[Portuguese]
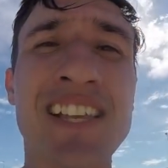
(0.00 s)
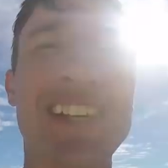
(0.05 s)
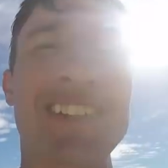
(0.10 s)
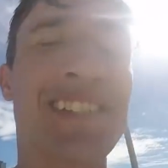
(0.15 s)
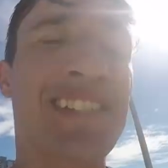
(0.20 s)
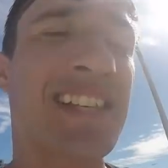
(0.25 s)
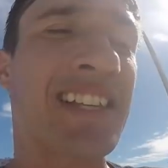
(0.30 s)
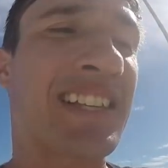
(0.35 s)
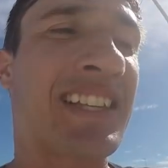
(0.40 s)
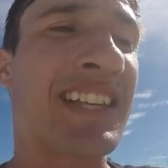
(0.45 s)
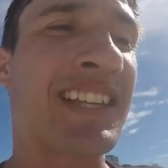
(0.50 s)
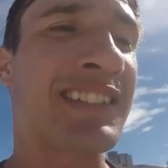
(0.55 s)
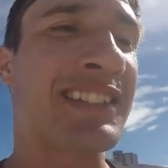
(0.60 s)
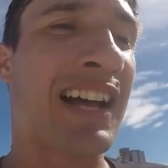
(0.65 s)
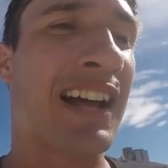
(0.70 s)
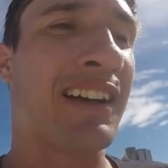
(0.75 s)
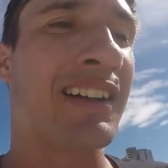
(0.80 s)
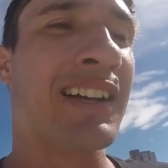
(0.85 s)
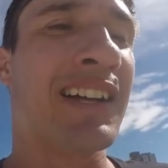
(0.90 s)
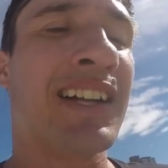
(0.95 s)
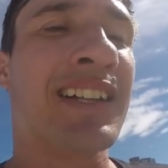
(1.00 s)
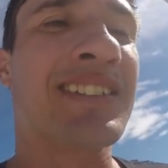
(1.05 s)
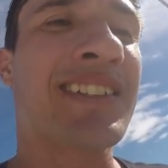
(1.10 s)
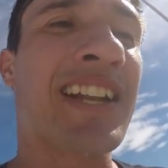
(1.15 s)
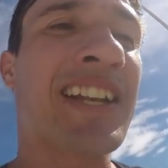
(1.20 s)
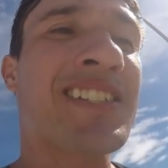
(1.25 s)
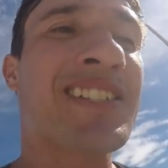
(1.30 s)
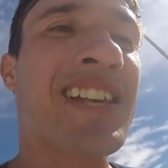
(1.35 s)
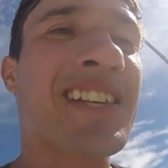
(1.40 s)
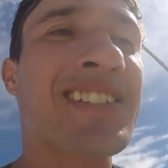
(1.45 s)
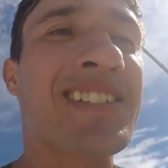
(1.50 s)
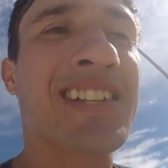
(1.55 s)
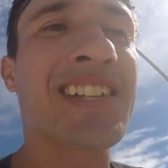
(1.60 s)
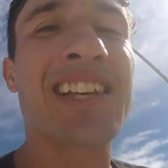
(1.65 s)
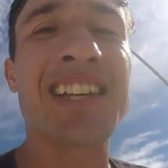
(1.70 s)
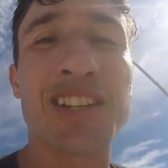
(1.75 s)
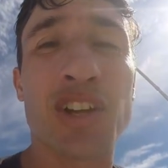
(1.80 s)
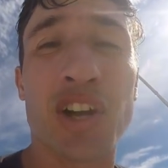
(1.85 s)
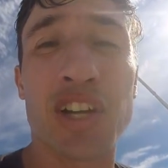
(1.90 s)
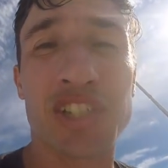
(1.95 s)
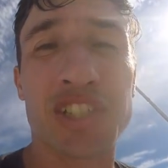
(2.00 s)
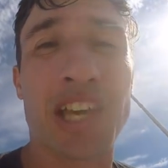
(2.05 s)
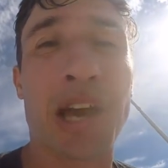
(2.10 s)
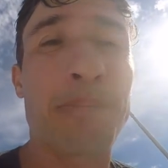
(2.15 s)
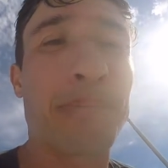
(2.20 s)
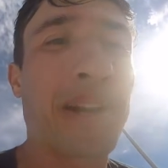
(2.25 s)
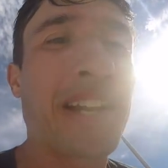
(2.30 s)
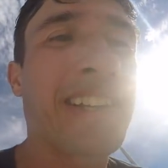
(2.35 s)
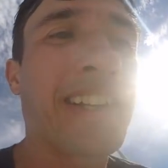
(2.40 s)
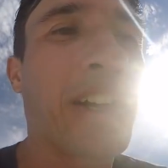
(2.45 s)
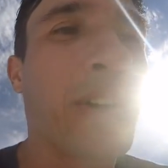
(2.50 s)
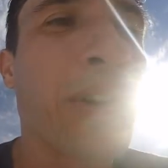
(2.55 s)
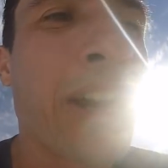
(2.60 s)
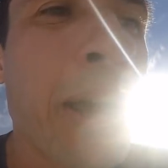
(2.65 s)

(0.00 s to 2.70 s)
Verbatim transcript: vezes seguida, três vezes seguida eu acho que aprendeu,